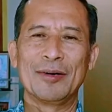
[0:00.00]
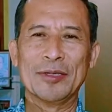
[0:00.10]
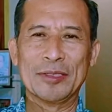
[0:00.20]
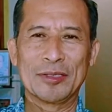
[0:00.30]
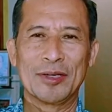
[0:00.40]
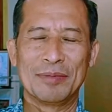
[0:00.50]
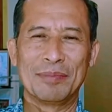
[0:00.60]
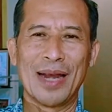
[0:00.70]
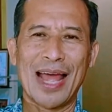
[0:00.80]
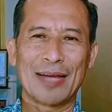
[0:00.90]
untuk
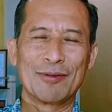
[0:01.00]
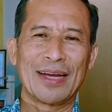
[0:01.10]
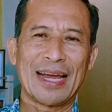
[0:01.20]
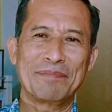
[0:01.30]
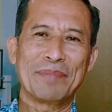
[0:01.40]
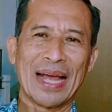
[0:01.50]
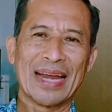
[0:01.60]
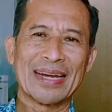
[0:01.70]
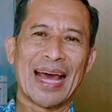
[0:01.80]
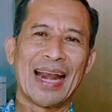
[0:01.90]
melakukan
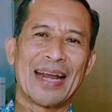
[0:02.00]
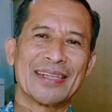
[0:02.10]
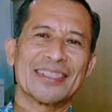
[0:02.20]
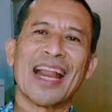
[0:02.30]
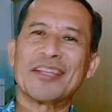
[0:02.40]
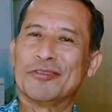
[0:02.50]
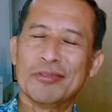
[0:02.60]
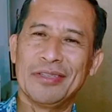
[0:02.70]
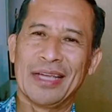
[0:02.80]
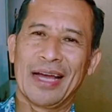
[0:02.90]
pengenalan
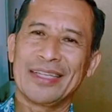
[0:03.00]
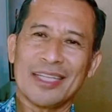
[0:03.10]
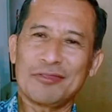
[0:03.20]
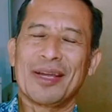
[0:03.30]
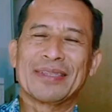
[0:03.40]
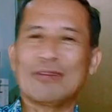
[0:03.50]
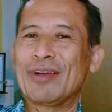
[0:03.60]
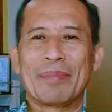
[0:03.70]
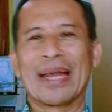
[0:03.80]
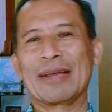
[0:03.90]
selanjutnya. Kita sudah
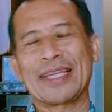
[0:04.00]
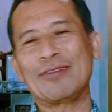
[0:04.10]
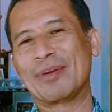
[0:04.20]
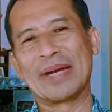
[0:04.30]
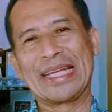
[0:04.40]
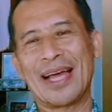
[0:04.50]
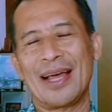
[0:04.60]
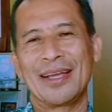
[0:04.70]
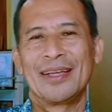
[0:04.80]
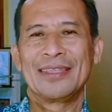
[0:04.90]
saya sudah saya sudah menikah